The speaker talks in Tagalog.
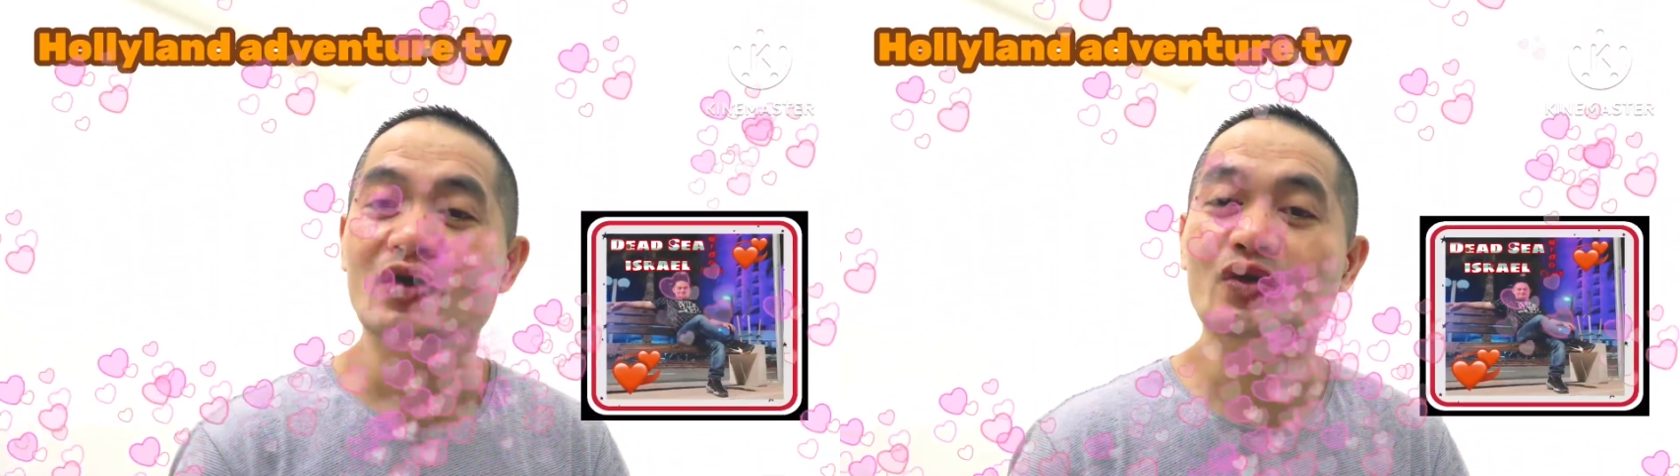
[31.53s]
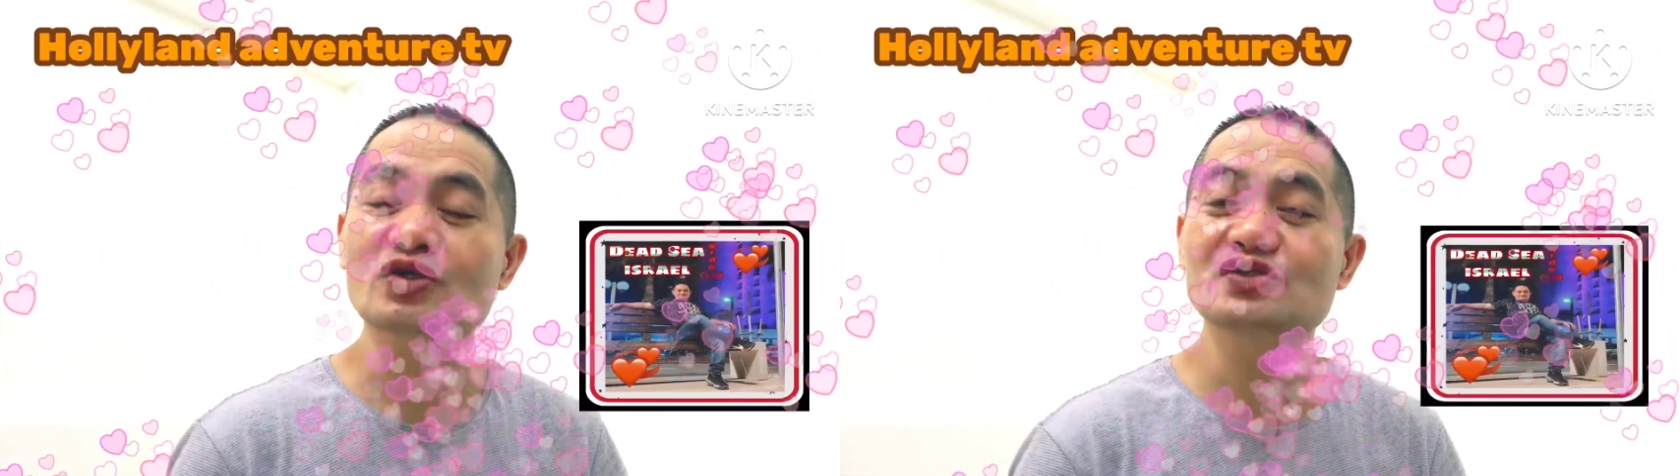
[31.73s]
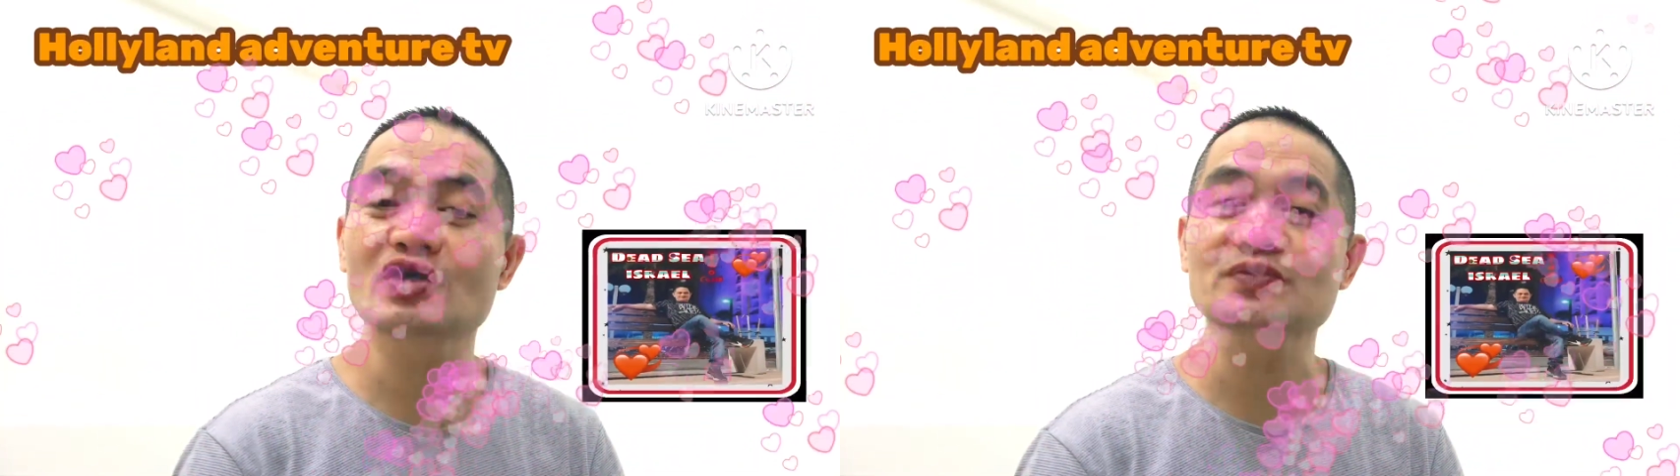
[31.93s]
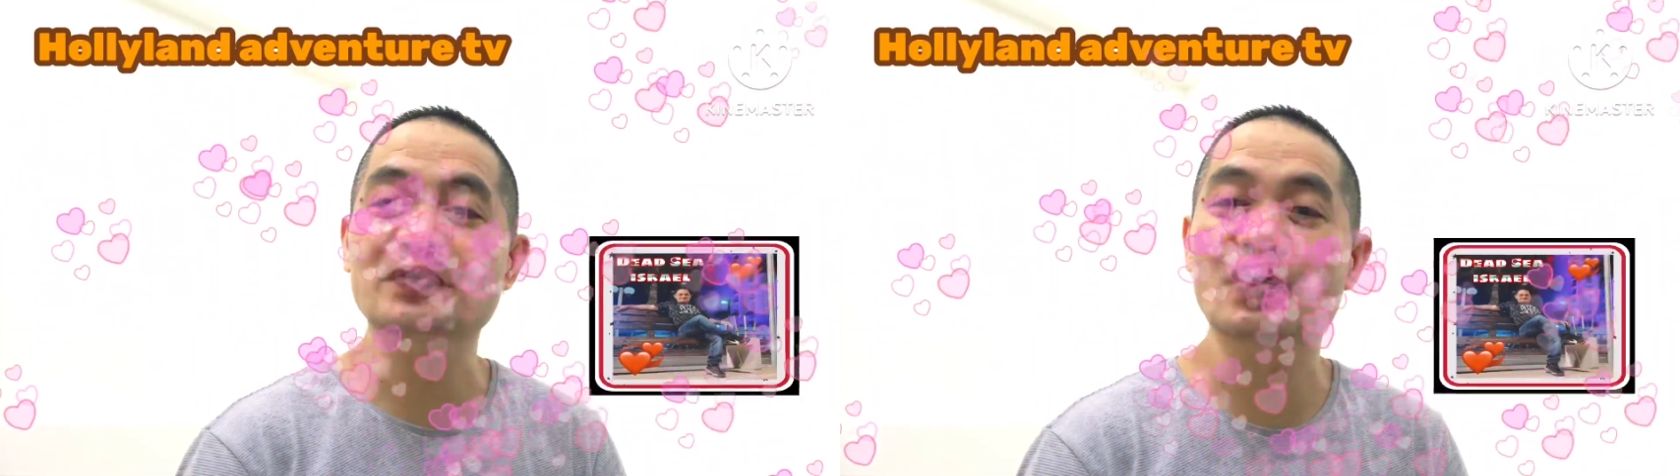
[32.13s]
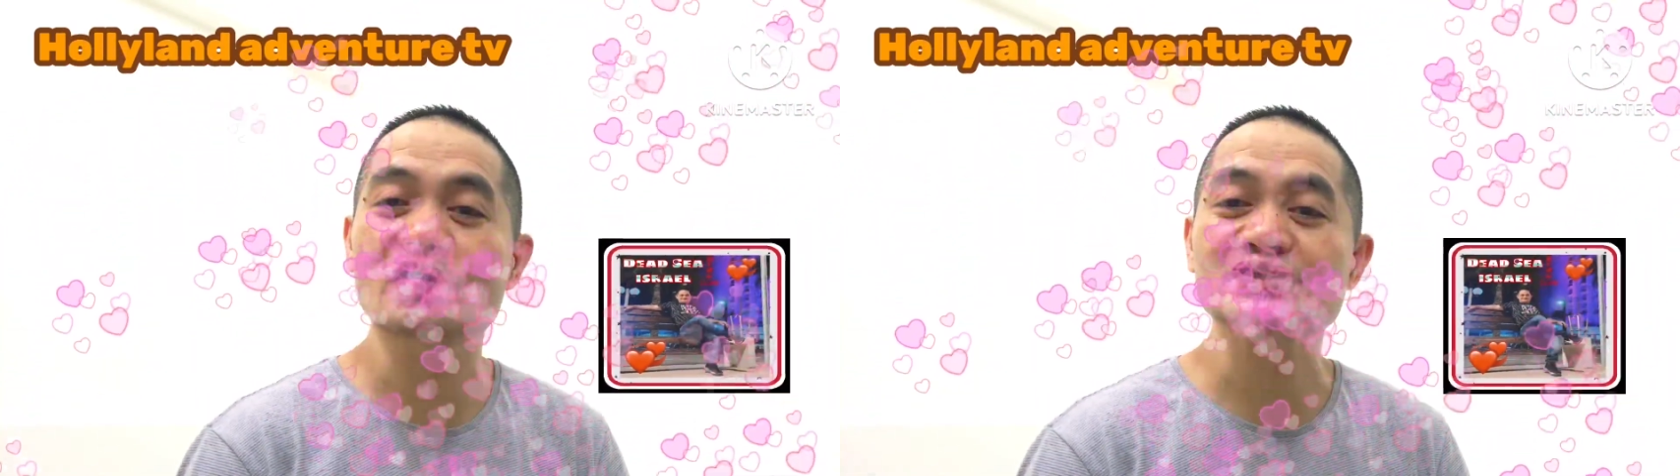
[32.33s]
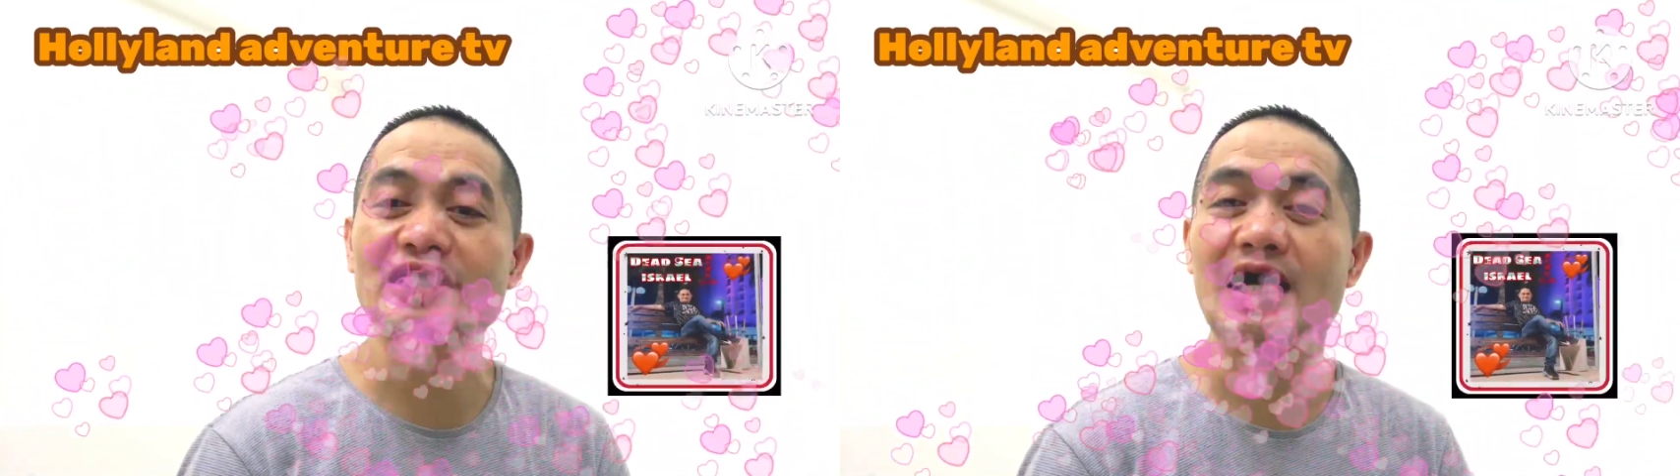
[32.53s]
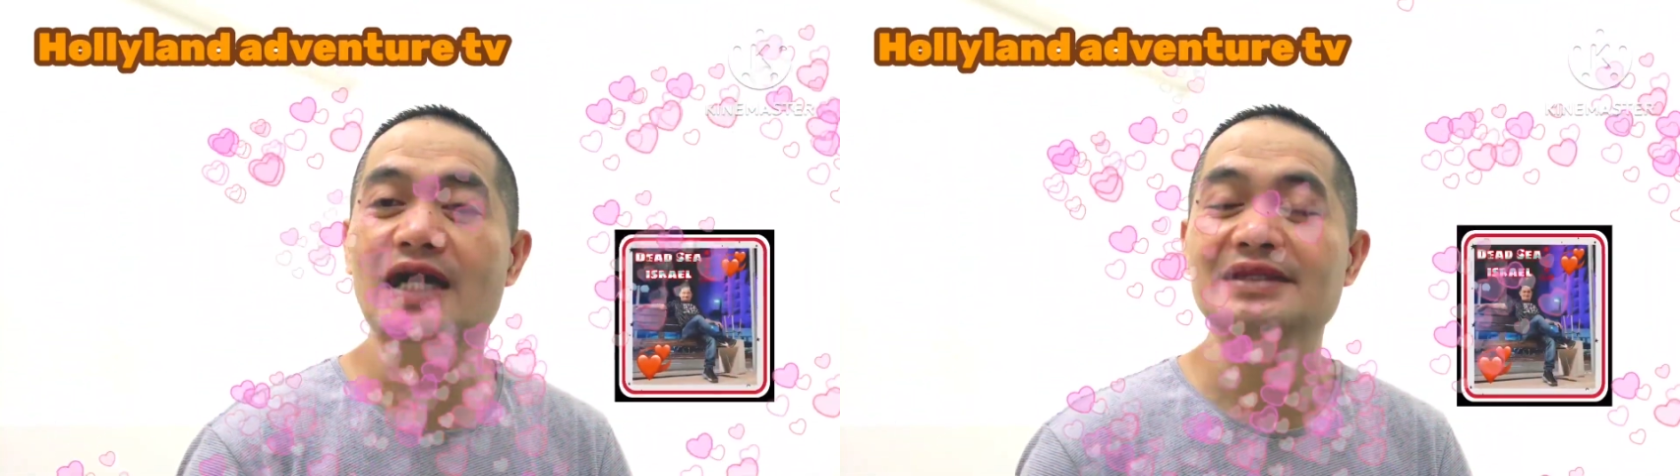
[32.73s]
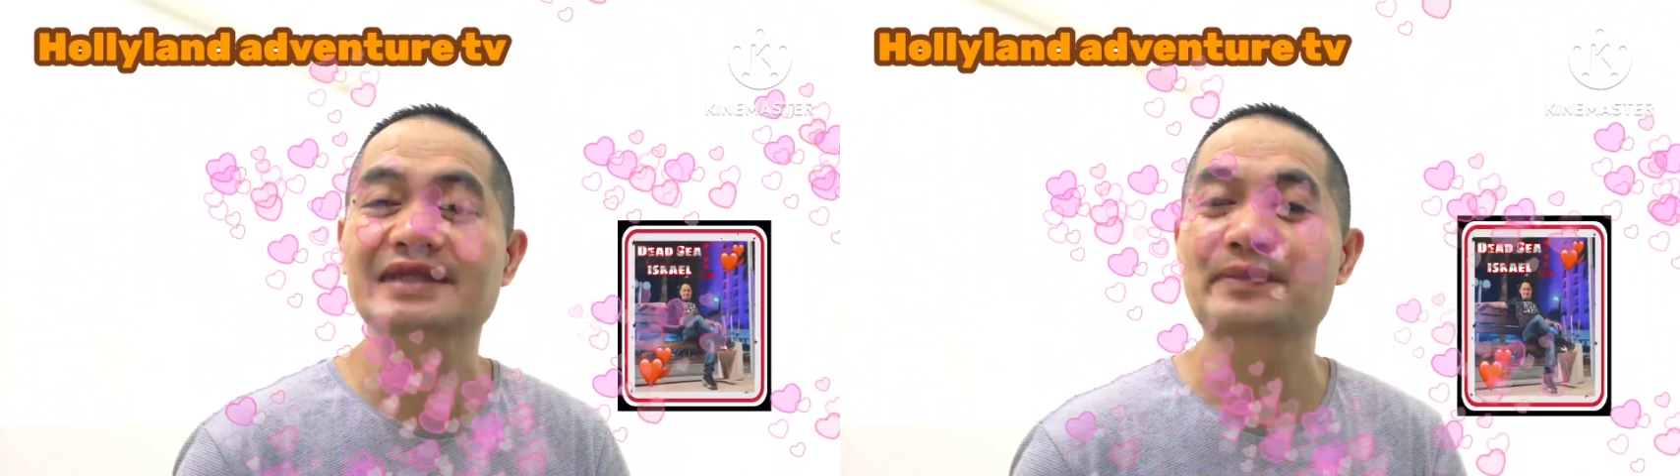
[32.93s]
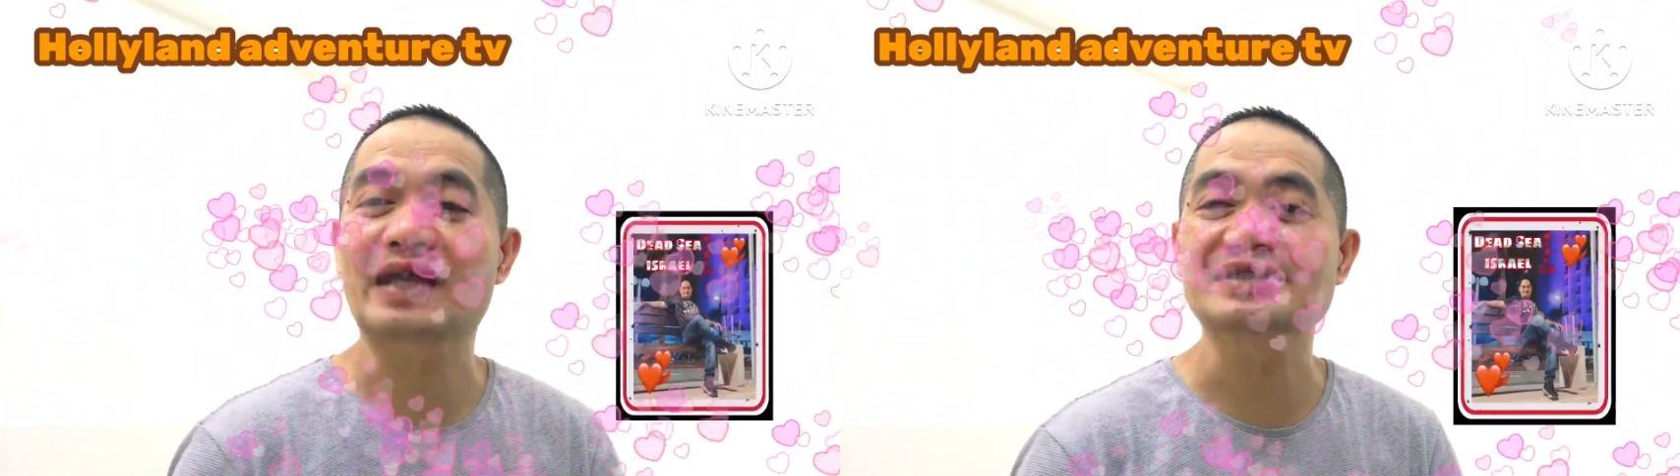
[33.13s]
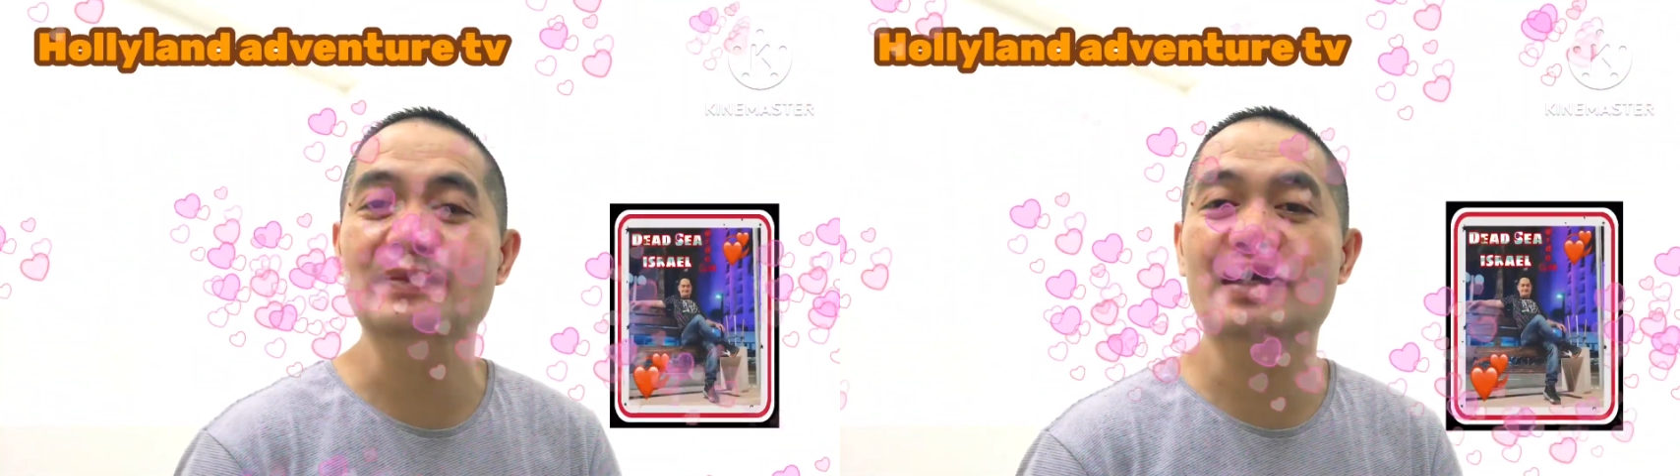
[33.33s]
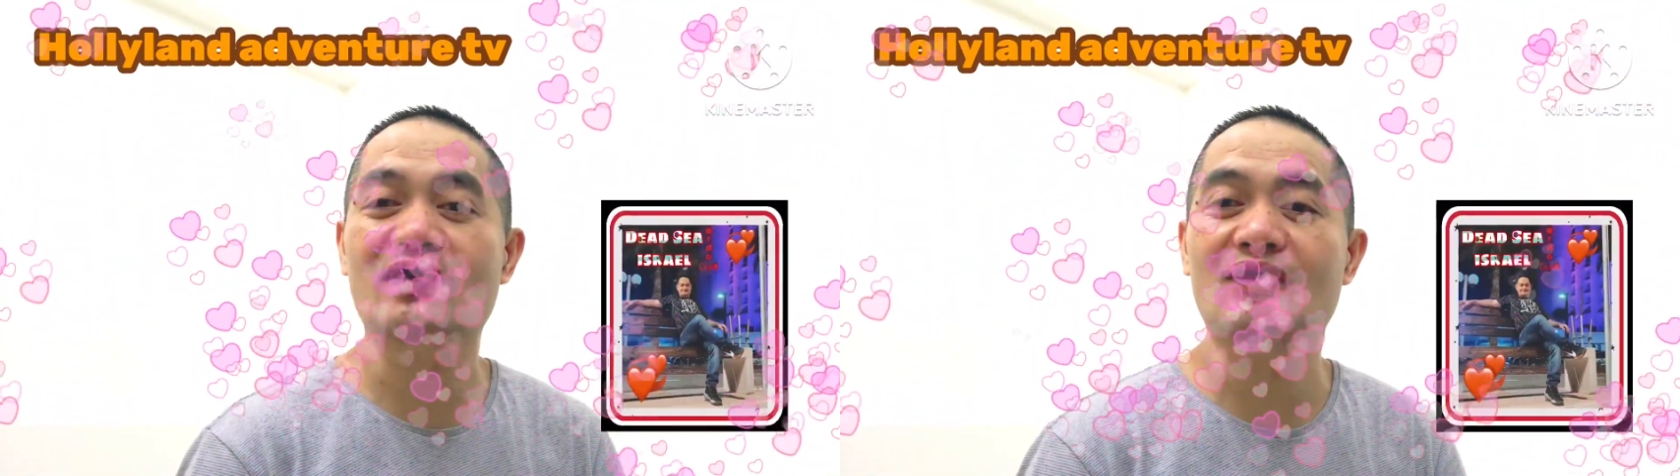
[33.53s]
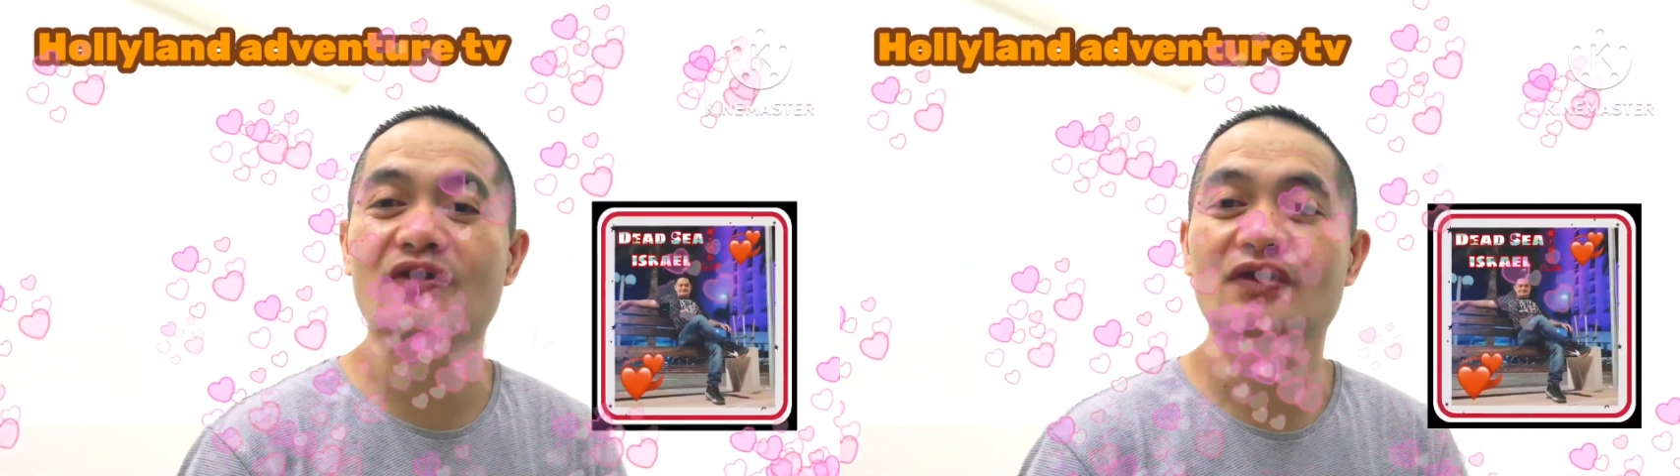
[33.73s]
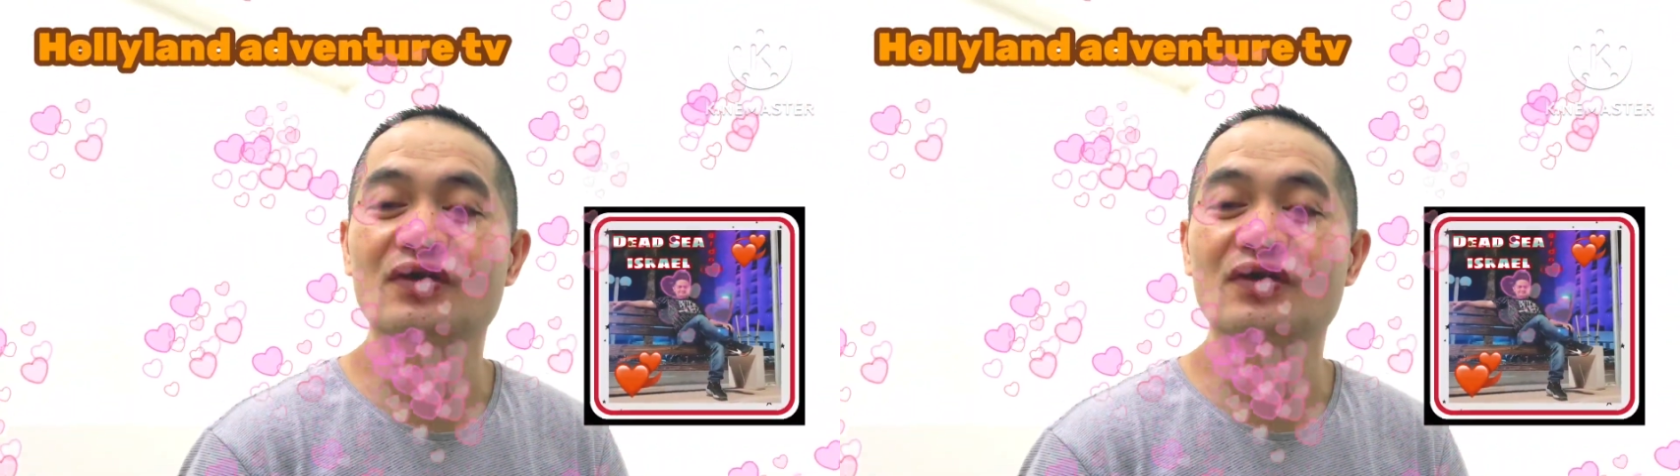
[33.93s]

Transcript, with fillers: Good news po sa Team Casimiro